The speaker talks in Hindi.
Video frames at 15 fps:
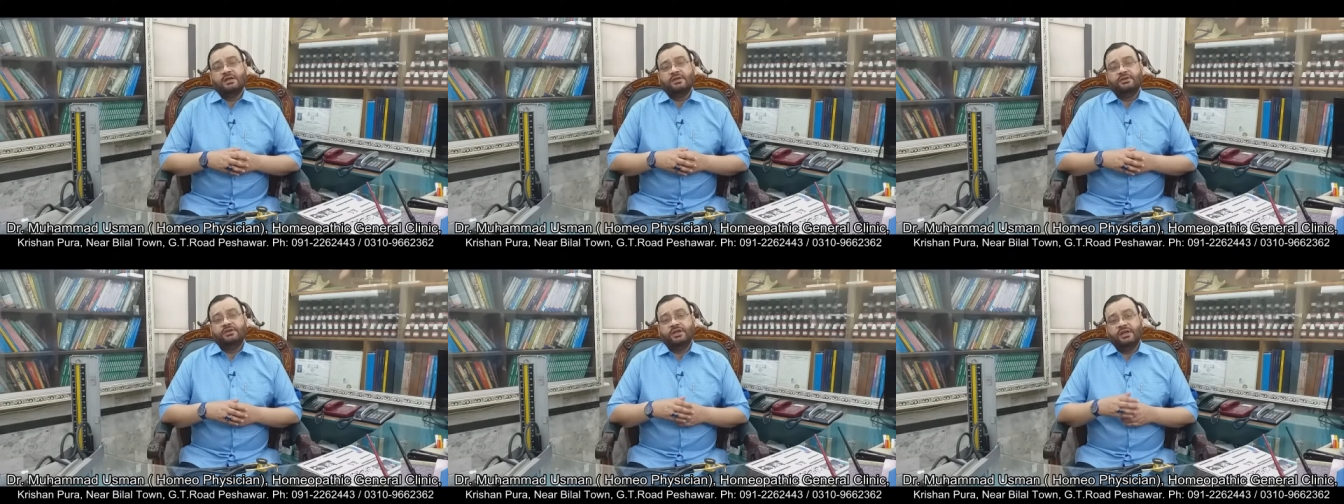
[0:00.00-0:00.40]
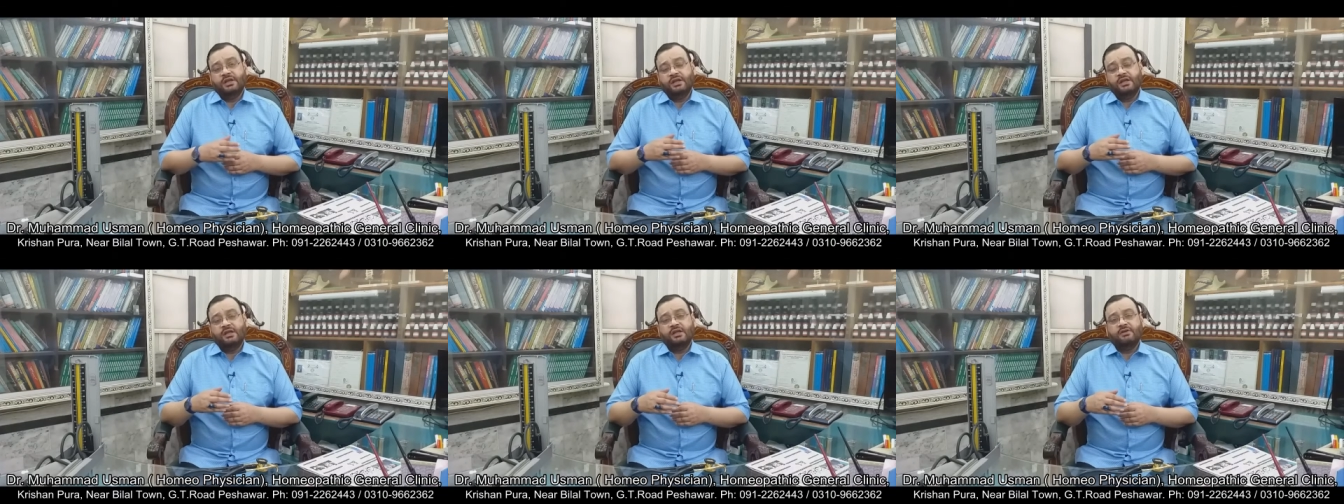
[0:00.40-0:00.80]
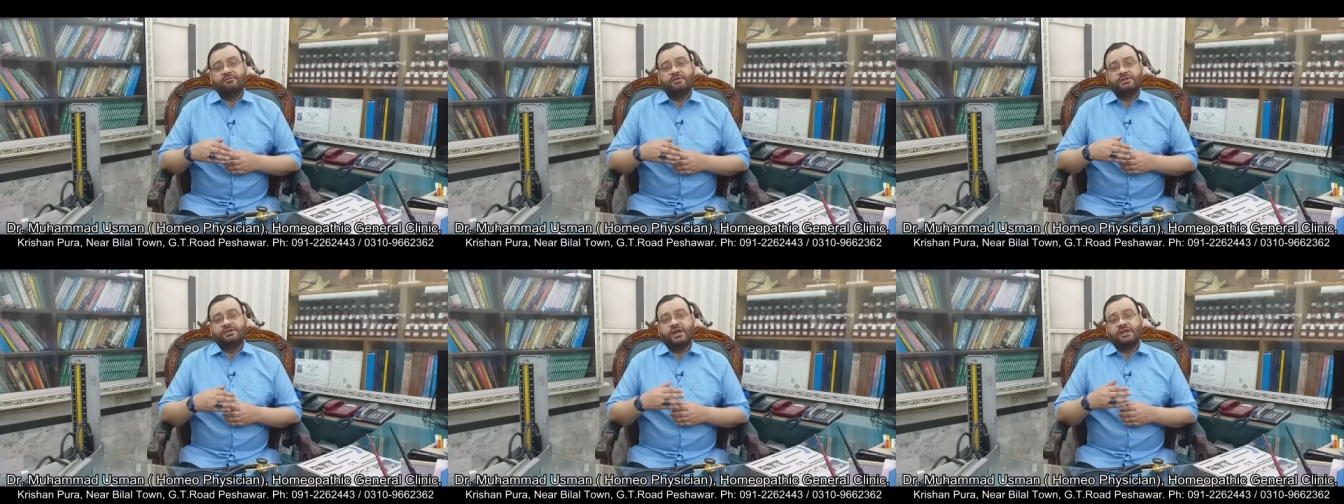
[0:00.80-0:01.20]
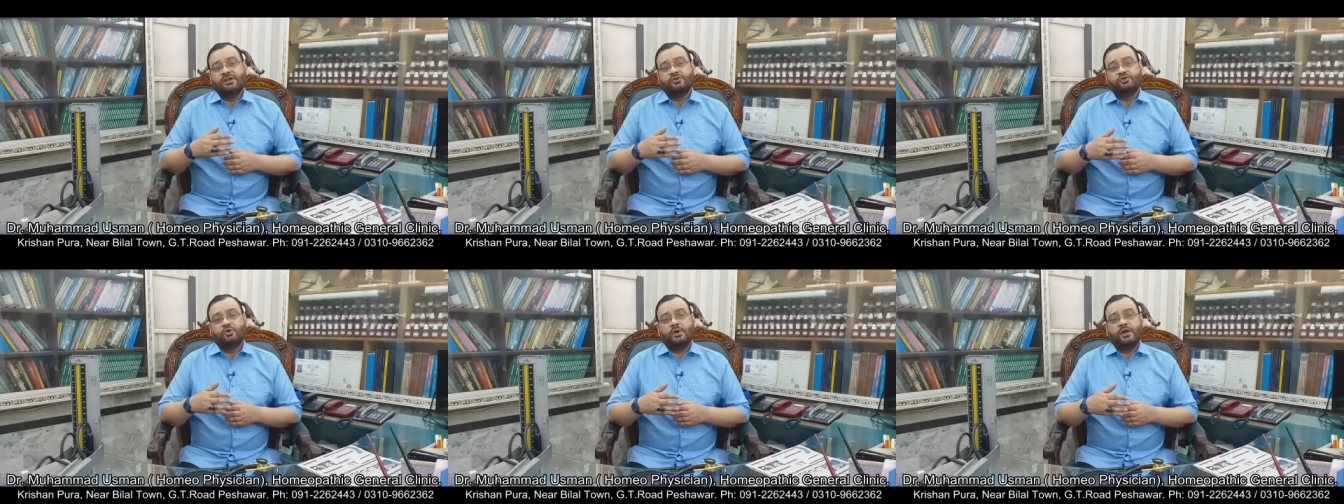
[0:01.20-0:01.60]
ये वेजाइना
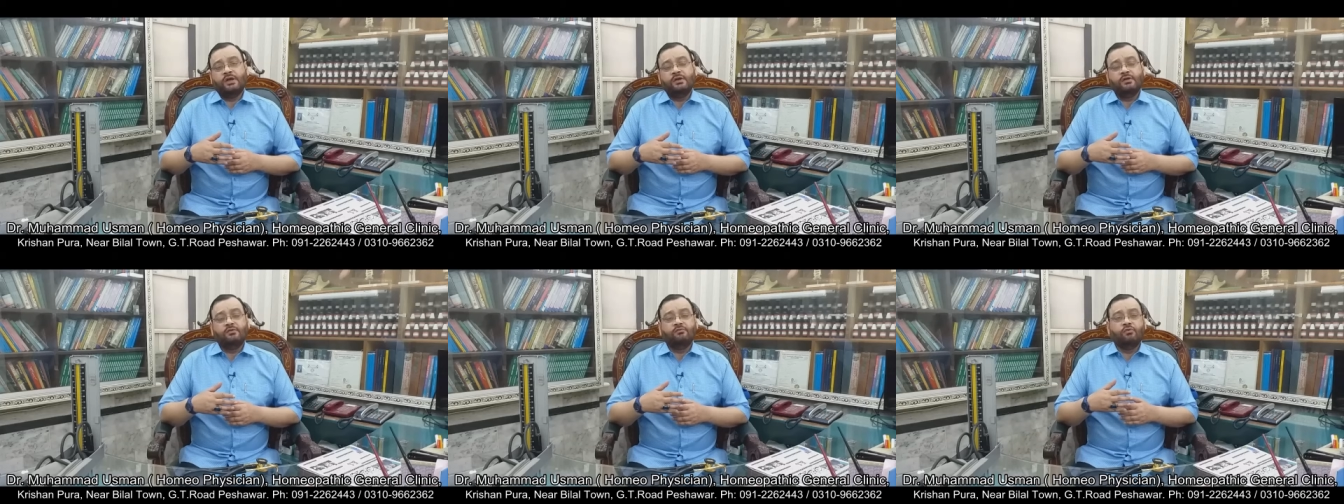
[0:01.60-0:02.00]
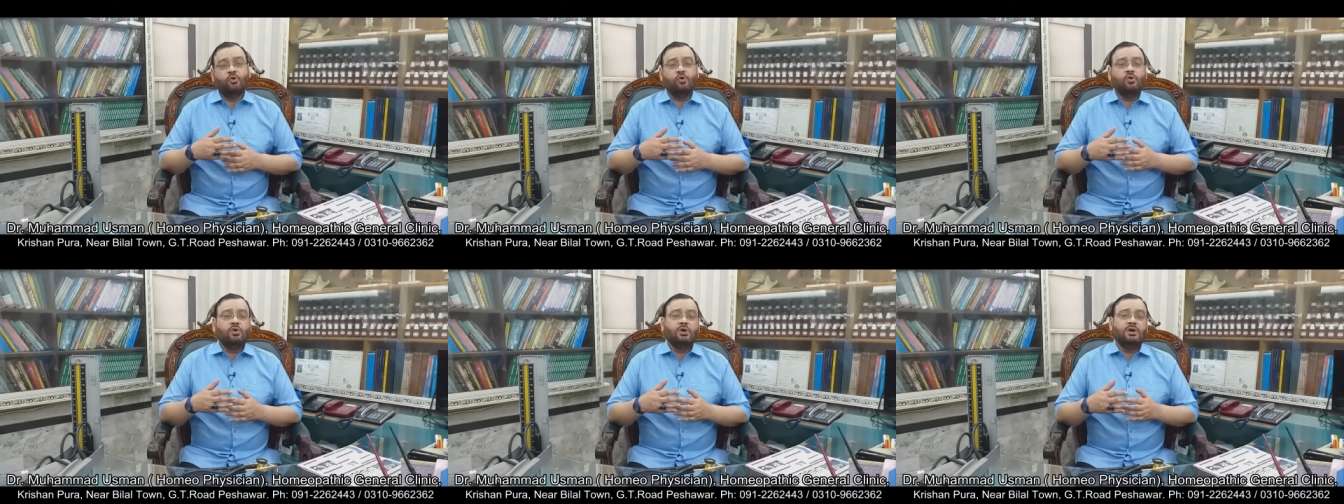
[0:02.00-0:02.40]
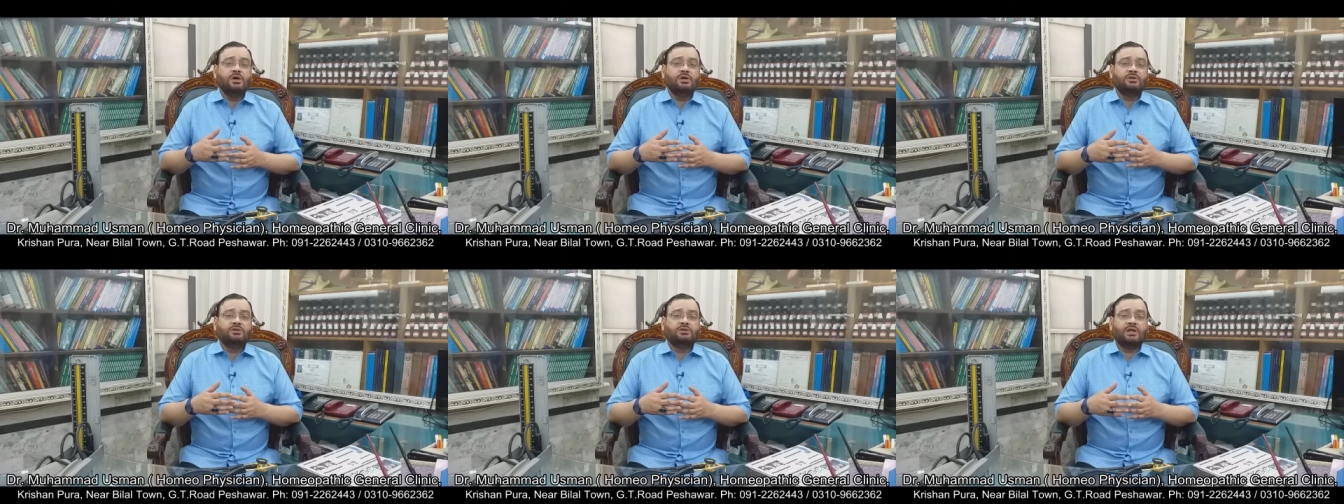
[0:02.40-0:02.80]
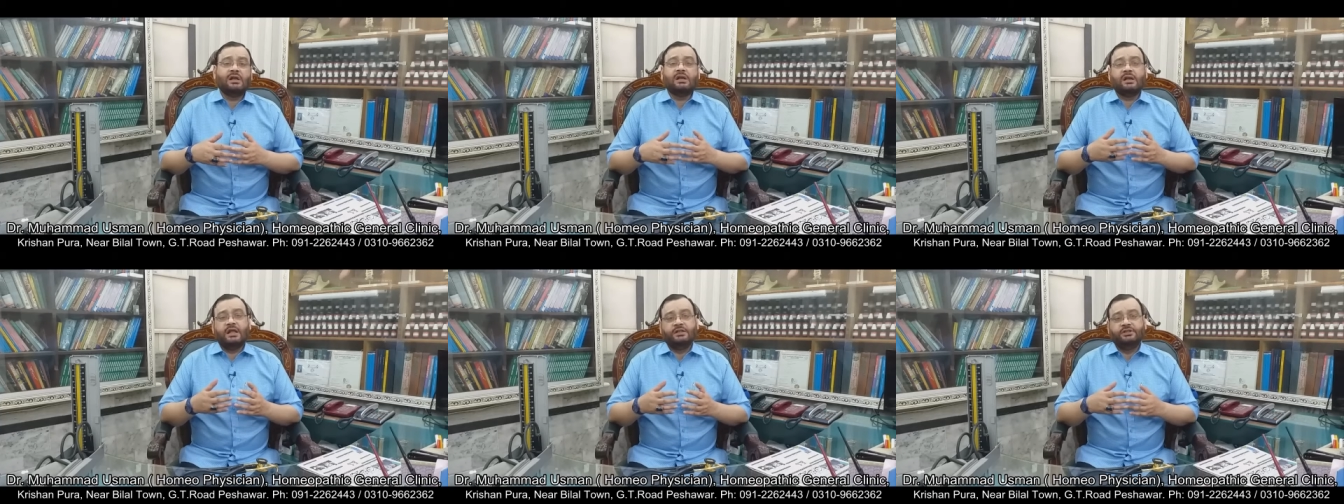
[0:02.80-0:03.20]
जो है वो तर
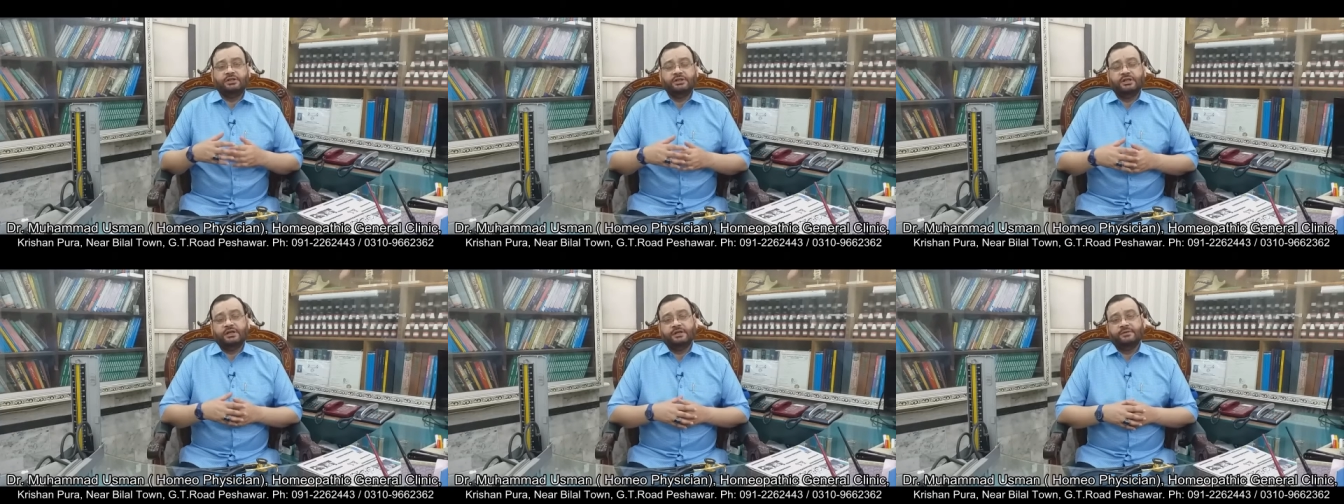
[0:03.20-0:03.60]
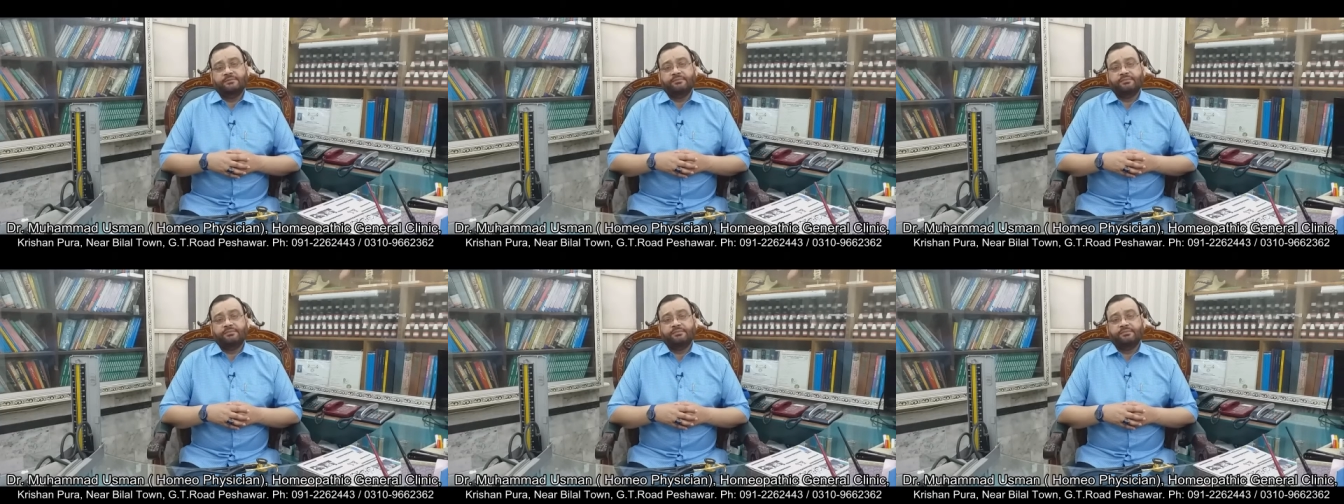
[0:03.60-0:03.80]
रहती है